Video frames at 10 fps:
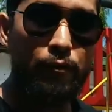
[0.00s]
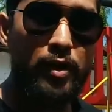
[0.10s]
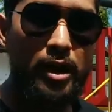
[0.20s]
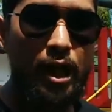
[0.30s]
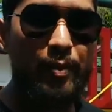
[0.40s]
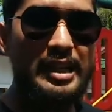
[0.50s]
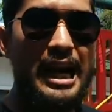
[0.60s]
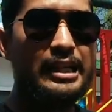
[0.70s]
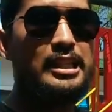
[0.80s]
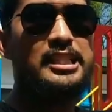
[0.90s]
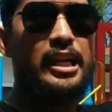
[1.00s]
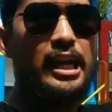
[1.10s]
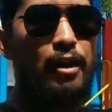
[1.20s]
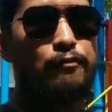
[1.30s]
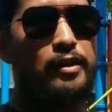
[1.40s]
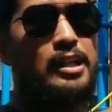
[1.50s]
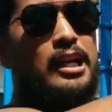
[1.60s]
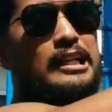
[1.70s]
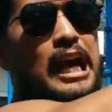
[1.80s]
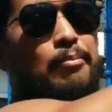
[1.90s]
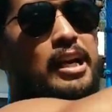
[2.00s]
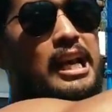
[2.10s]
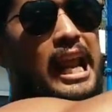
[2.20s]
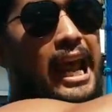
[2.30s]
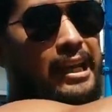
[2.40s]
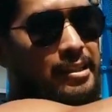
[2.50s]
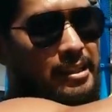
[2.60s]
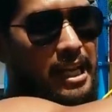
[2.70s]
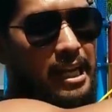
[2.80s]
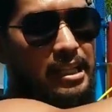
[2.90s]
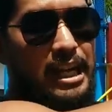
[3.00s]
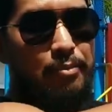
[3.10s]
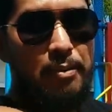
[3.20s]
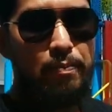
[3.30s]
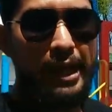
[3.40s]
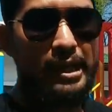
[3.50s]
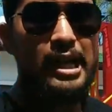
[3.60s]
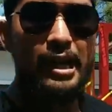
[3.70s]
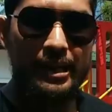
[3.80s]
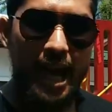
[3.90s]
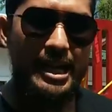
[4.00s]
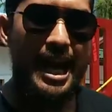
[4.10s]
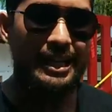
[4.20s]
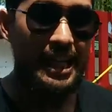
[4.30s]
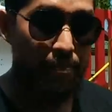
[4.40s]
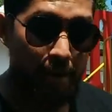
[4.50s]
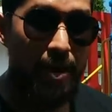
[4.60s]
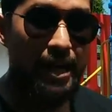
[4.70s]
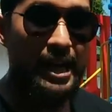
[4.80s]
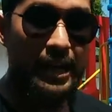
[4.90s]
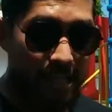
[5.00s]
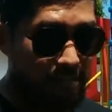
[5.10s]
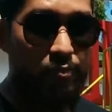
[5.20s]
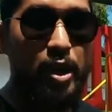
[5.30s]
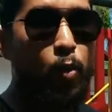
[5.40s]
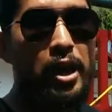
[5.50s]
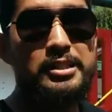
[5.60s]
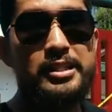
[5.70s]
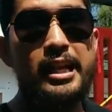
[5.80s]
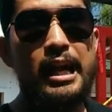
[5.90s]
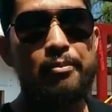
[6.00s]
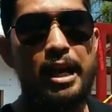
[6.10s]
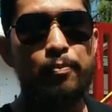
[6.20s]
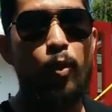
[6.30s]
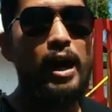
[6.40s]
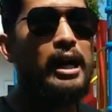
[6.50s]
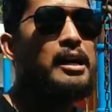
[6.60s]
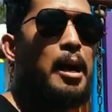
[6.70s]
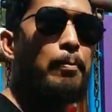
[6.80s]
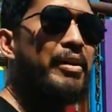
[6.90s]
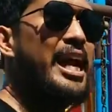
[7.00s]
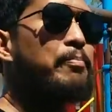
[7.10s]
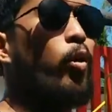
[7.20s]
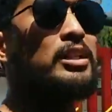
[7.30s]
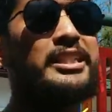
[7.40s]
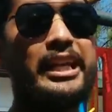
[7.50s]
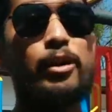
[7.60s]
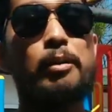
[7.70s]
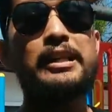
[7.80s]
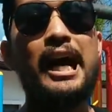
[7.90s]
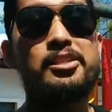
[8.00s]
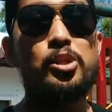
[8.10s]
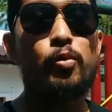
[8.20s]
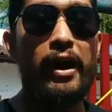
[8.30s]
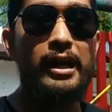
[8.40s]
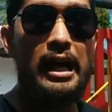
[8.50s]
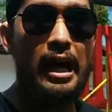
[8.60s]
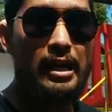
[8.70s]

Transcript: lever แล้วเป็นท่าที่ใช้ในการฝึกกล้ามเนื้อแหลมนะฮะหรือกล้ามเนื้อปีกได้อย่างดีมากๆเลยอันนี้ request แนะนำนะครับเพราะว่ามันให้ผลเช่นเดียวกับท่า strength